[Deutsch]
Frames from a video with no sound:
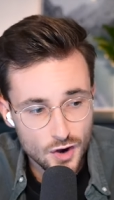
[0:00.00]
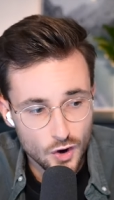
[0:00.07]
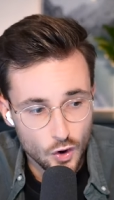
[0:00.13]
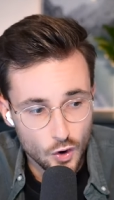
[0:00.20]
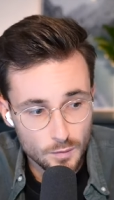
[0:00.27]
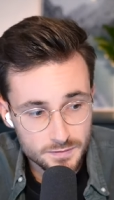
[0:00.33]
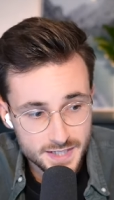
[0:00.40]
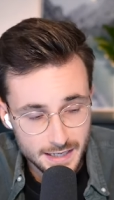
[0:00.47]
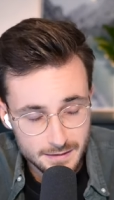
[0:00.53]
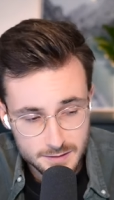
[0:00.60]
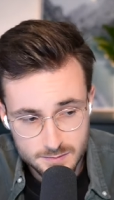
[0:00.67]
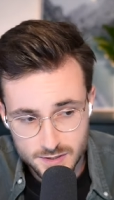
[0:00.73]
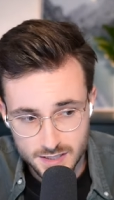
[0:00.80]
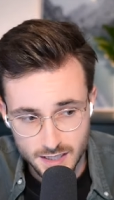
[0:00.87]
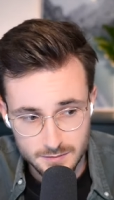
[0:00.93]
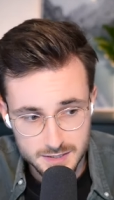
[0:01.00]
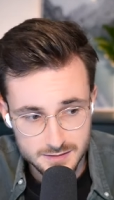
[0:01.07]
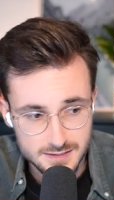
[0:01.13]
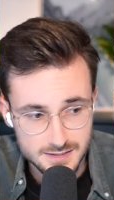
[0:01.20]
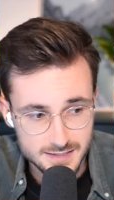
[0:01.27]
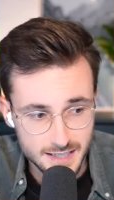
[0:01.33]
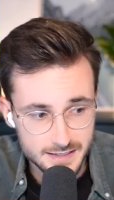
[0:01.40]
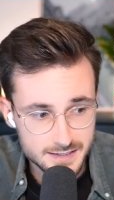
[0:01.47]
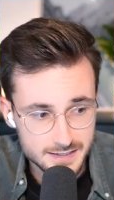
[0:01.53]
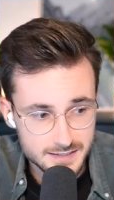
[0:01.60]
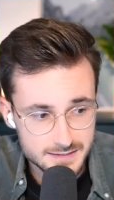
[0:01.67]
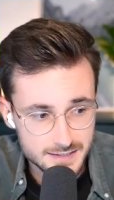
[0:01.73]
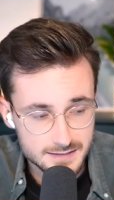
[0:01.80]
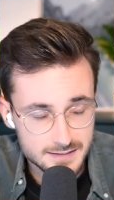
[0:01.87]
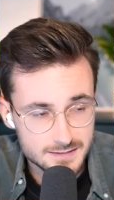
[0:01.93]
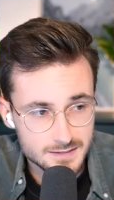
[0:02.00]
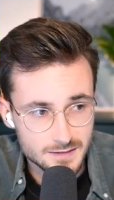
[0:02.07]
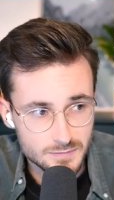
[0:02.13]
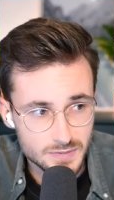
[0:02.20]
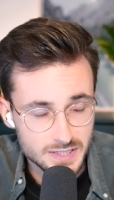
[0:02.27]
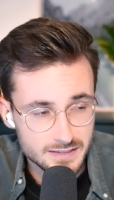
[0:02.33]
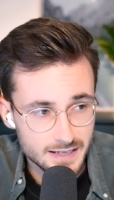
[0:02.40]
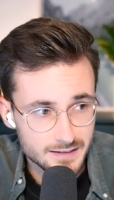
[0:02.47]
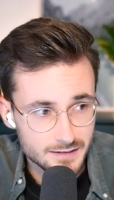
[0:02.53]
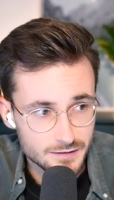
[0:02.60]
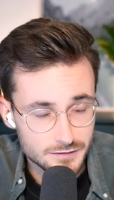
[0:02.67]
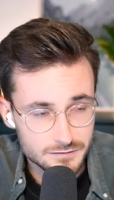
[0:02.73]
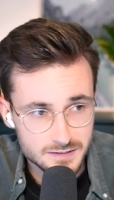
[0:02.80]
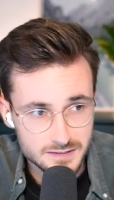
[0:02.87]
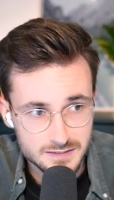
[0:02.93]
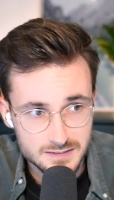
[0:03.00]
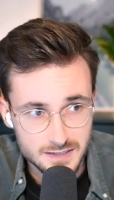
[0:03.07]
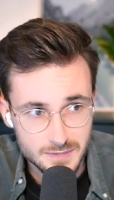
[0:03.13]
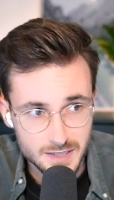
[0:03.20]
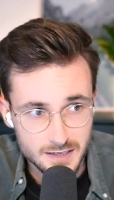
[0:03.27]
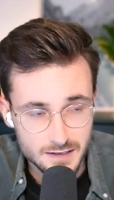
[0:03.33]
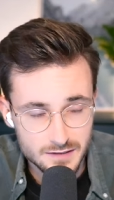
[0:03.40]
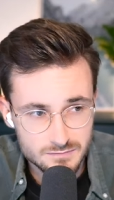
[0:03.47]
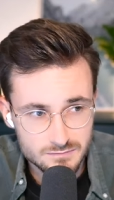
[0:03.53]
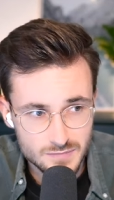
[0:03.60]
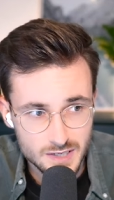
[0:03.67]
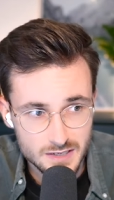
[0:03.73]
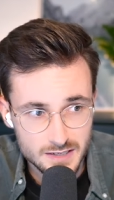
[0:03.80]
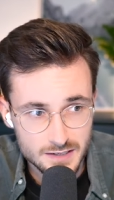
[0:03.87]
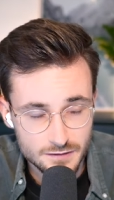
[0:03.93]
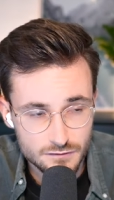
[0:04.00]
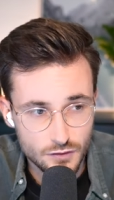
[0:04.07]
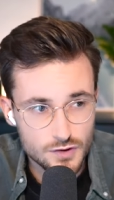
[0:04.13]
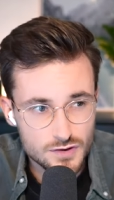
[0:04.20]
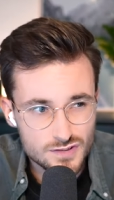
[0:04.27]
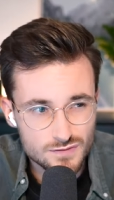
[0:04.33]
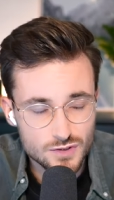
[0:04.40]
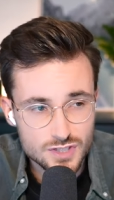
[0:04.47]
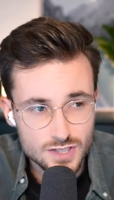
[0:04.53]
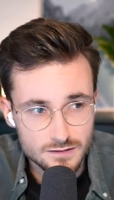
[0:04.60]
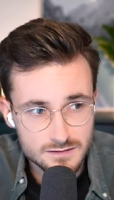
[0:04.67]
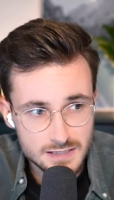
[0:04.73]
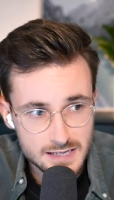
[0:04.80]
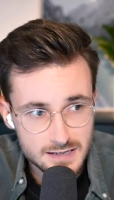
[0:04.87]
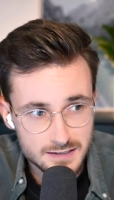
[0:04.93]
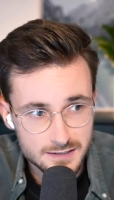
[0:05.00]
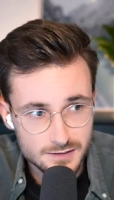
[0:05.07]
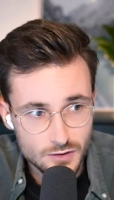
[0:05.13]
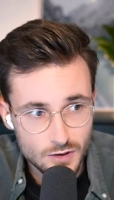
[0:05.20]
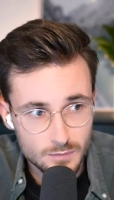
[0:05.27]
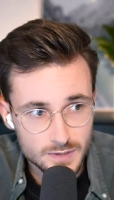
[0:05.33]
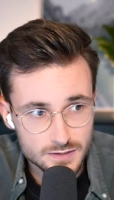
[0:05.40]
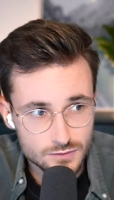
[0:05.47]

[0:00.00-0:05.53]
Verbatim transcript: Und dann habe ich mich damit auseinandergesetzt, äh, bin dann auf das Thema äh, Volkswirtschaftslehre gekommen, also